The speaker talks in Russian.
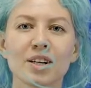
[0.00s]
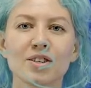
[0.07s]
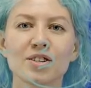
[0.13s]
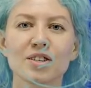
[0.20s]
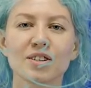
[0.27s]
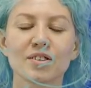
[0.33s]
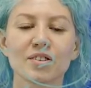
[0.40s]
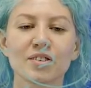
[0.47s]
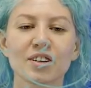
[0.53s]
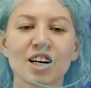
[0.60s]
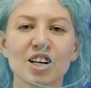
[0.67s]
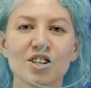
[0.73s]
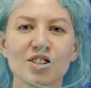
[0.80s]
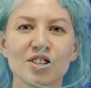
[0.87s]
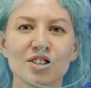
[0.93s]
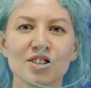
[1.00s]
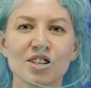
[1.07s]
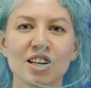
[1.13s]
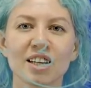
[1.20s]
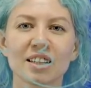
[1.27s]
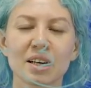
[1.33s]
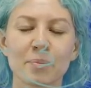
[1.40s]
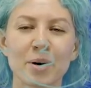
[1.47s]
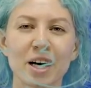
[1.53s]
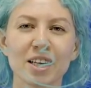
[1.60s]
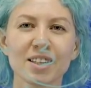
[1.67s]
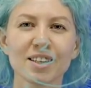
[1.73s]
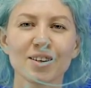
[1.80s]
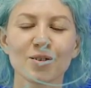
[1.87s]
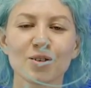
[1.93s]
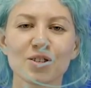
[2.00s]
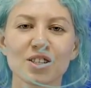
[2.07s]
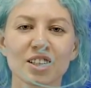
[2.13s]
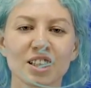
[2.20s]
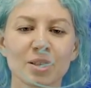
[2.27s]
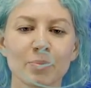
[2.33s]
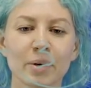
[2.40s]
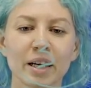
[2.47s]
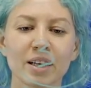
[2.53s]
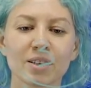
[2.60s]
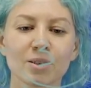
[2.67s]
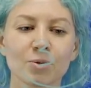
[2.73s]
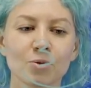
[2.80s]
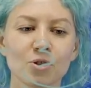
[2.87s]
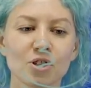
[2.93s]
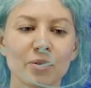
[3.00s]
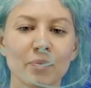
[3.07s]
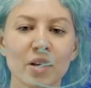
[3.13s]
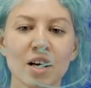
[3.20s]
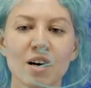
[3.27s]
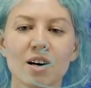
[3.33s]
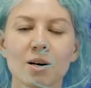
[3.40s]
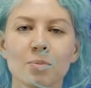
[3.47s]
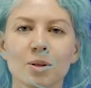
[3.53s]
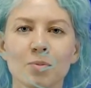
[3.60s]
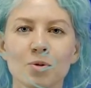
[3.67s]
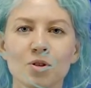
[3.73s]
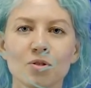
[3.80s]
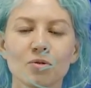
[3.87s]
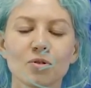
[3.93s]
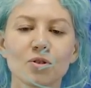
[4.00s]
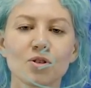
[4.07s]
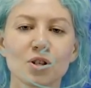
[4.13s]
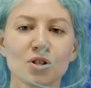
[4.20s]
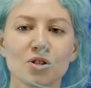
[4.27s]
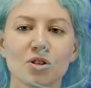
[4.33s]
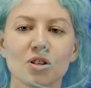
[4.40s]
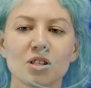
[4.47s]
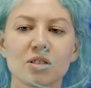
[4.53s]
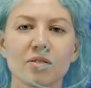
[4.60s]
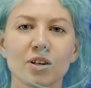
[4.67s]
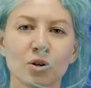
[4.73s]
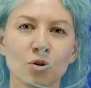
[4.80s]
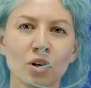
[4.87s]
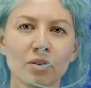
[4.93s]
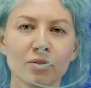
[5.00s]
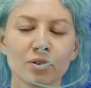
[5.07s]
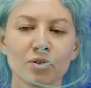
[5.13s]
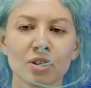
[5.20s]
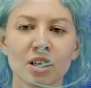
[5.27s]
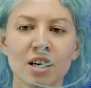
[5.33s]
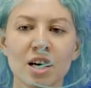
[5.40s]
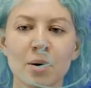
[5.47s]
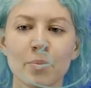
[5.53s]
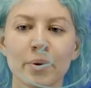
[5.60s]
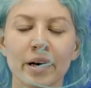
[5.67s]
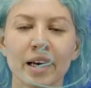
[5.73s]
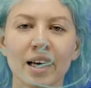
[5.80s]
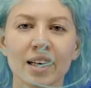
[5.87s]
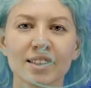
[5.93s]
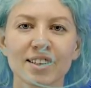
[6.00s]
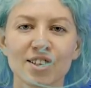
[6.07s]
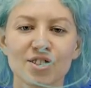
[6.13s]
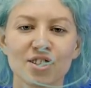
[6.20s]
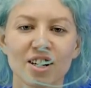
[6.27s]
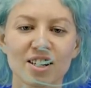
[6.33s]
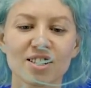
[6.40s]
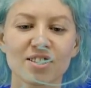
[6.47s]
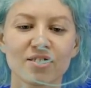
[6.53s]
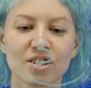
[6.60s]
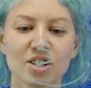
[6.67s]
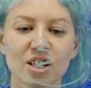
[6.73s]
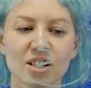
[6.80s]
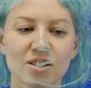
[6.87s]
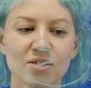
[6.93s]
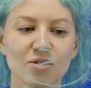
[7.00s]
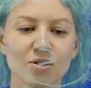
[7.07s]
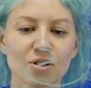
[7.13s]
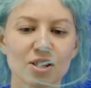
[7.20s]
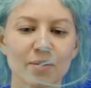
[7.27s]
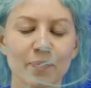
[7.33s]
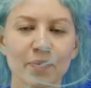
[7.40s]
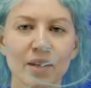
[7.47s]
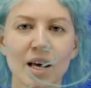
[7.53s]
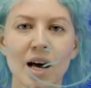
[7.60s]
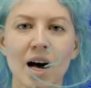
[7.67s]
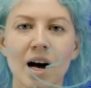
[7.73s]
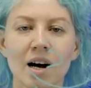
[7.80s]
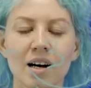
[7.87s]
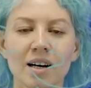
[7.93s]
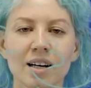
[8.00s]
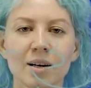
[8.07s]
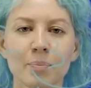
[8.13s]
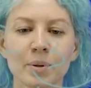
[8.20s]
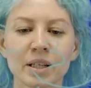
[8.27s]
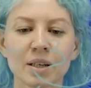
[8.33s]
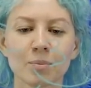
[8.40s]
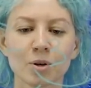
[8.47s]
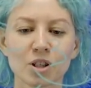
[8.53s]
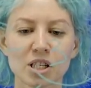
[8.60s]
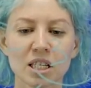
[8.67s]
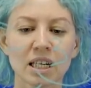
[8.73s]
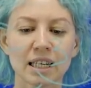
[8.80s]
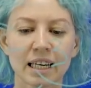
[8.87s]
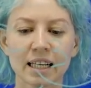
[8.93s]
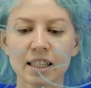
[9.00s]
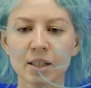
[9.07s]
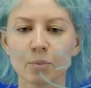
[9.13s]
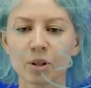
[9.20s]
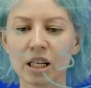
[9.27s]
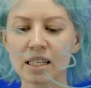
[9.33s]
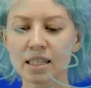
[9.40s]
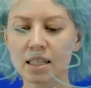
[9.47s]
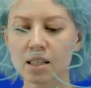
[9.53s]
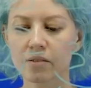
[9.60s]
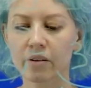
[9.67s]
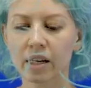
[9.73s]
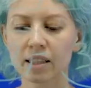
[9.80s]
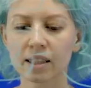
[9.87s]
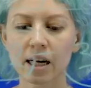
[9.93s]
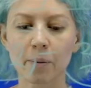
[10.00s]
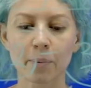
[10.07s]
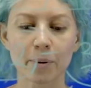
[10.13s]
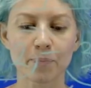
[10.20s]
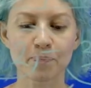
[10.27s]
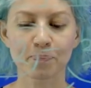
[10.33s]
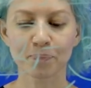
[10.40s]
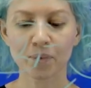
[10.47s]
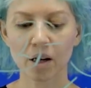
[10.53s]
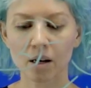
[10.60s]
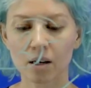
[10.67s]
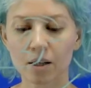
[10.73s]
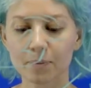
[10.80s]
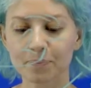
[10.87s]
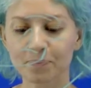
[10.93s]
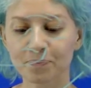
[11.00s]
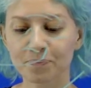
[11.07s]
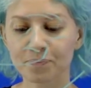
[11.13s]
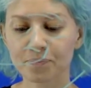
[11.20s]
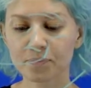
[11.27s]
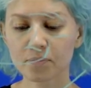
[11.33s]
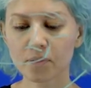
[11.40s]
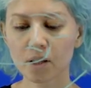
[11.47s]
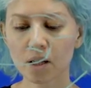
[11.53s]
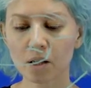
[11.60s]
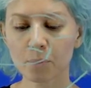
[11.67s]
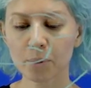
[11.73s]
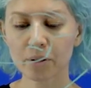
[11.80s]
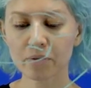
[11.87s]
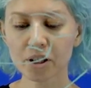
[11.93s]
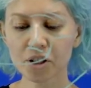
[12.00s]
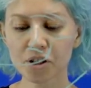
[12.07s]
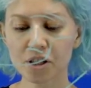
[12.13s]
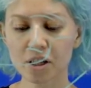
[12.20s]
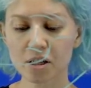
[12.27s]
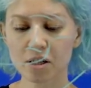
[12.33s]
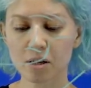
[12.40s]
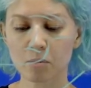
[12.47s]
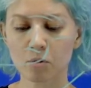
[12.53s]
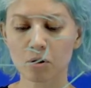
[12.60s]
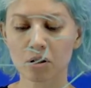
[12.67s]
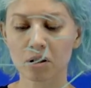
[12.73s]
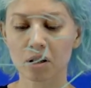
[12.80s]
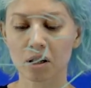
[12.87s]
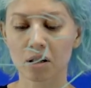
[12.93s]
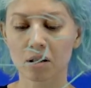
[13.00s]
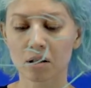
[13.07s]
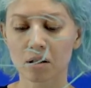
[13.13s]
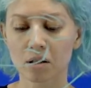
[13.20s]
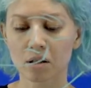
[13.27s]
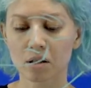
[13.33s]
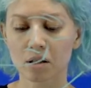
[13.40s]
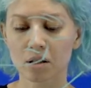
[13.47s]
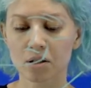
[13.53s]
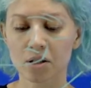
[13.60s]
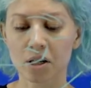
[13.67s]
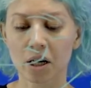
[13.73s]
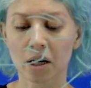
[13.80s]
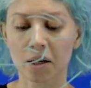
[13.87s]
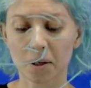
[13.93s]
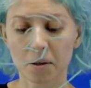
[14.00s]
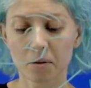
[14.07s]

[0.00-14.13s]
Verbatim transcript: же, каждый член команды, он делает проект лучше, э, потому что он вносит что-то свое, и в итоге проект каждый раз совершенствуется. А, при работе с клиентом у нас есть два этапа. А, первичная разработка идей